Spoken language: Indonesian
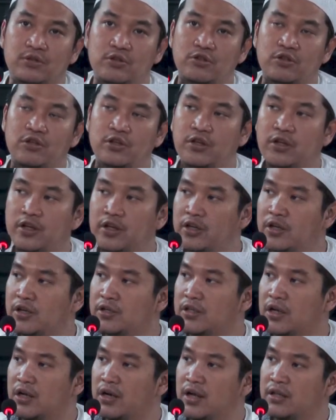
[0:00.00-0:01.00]

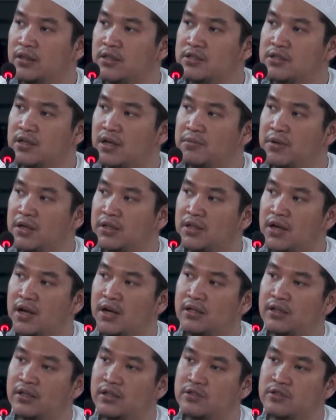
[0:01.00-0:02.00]
syirik dengan atas nama
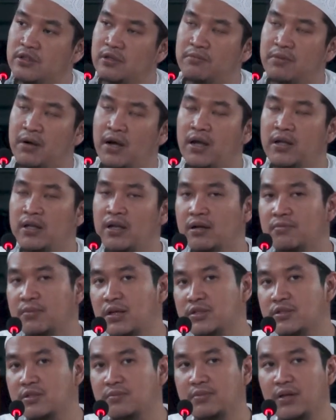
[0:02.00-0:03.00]
tradisi banyak
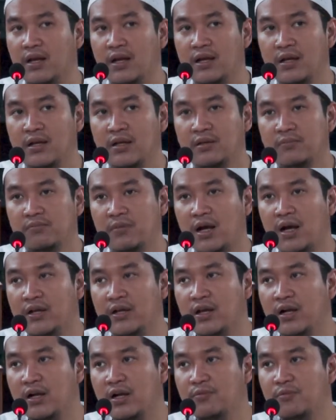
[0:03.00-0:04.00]
macamnya
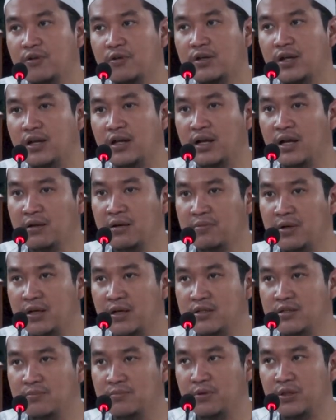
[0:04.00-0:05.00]
makanya kemudian kenapa
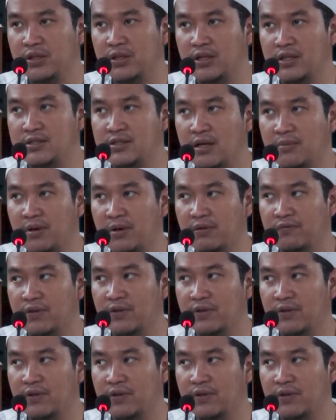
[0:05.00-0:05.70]
disebut ini zaman